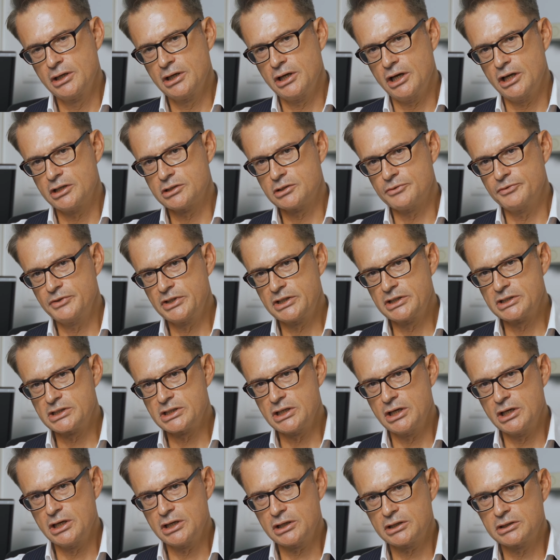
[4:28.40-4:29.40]
Also wie
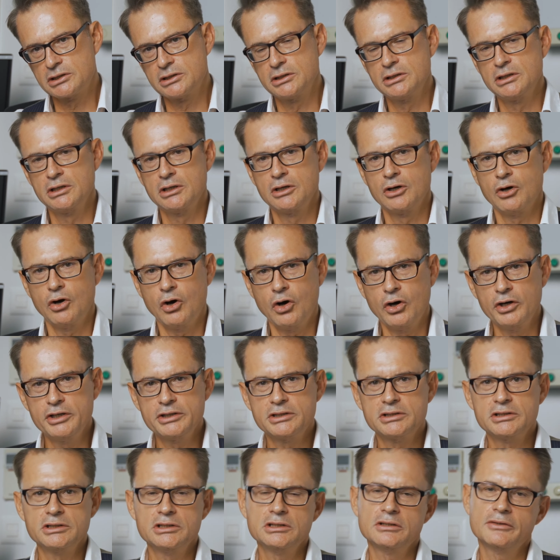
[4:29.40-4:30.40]
gesagt,
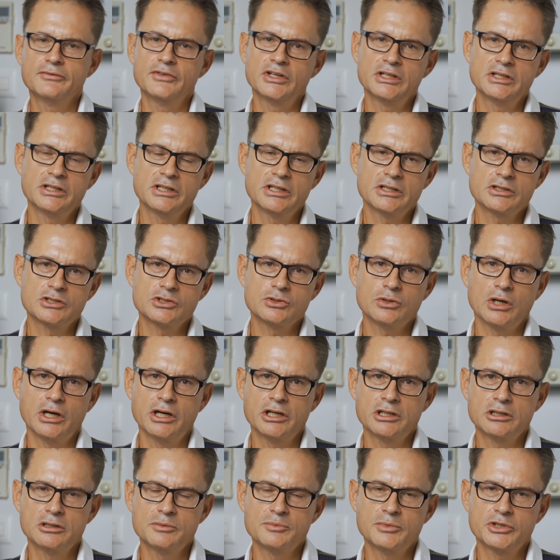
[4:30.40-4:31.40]
Heute, wenn ihr zu
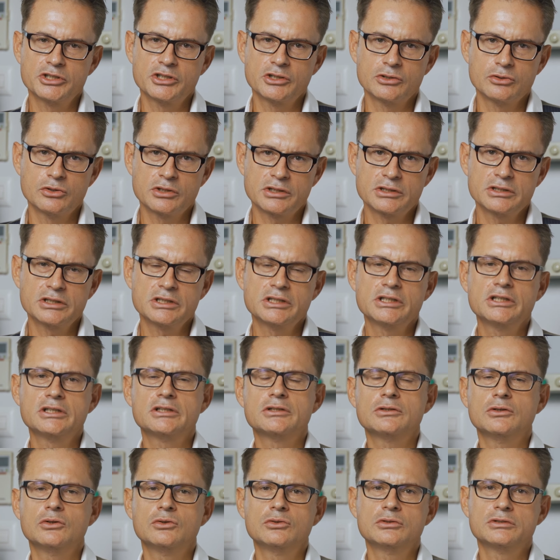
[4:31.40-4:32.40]
einem Chirurgen
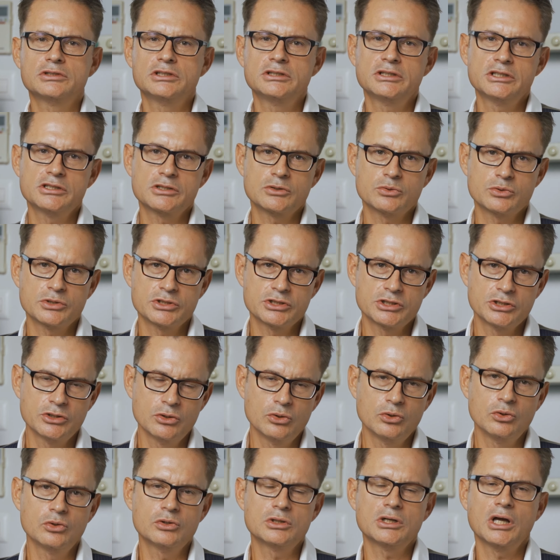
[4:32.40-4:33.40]
geht und die
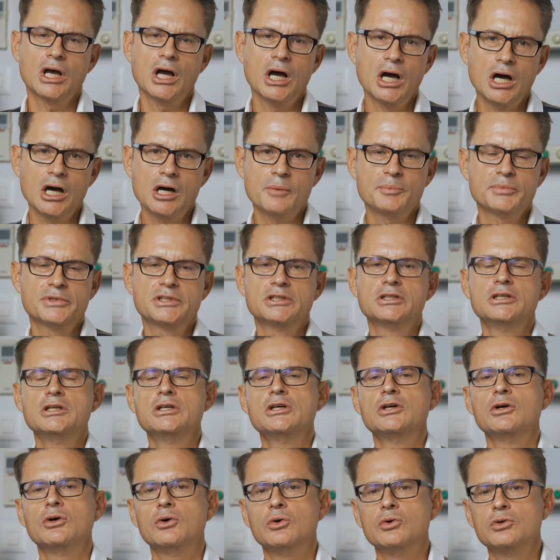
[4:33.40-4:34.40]
Diskussion habt
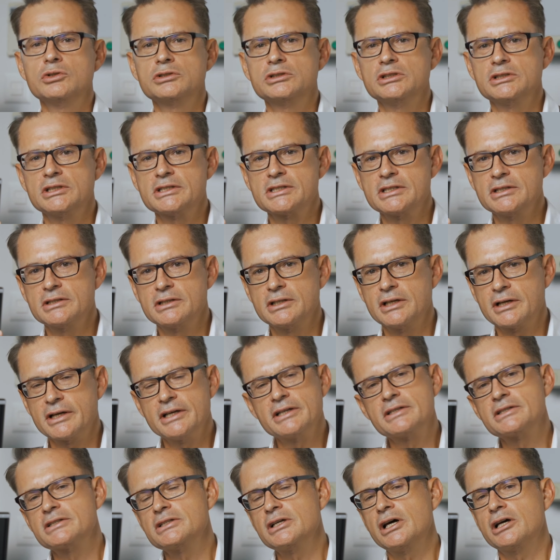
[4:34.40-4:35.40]
oder das
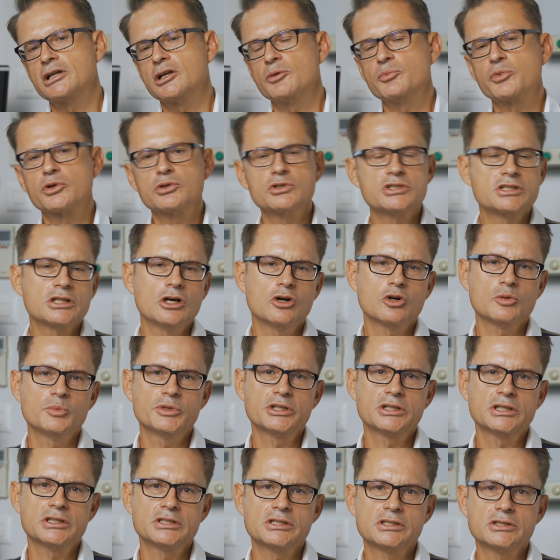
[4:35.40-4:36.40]
Interesse einer
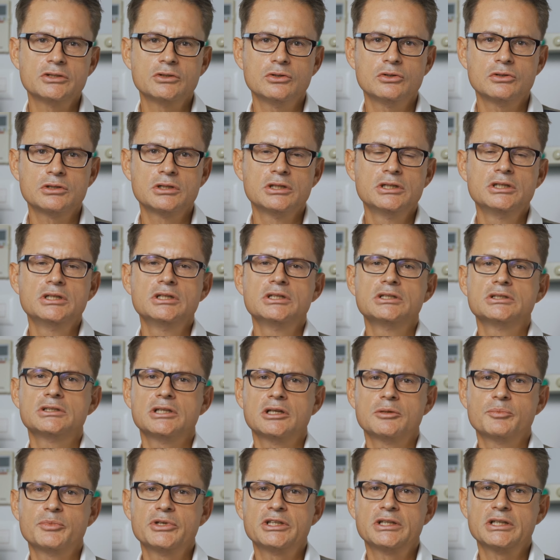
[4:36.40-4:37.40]
Brustaugmentation,
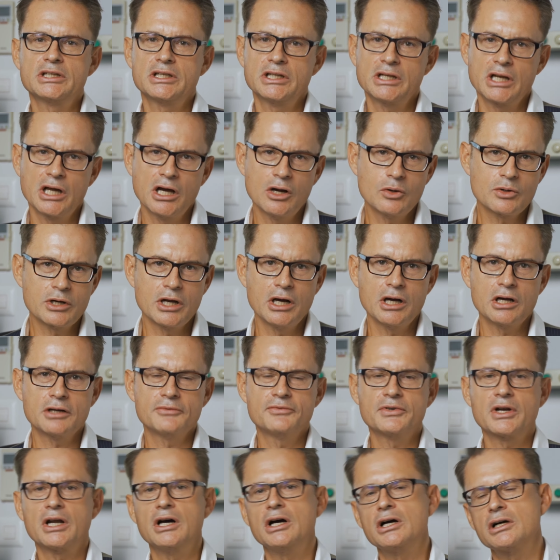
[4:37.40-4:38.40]
dann bitte genau
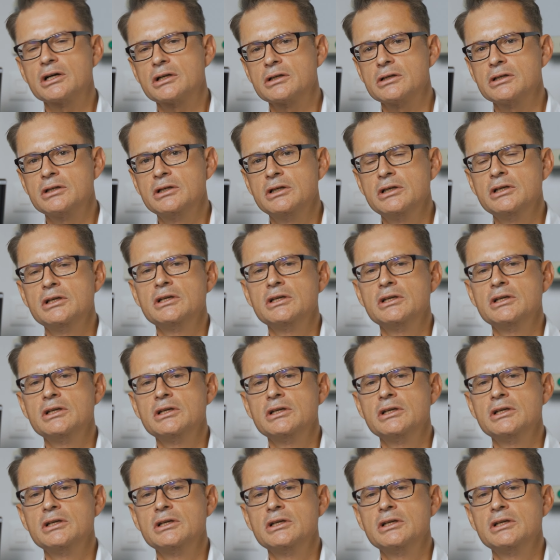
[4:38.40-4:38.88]
nachfragen,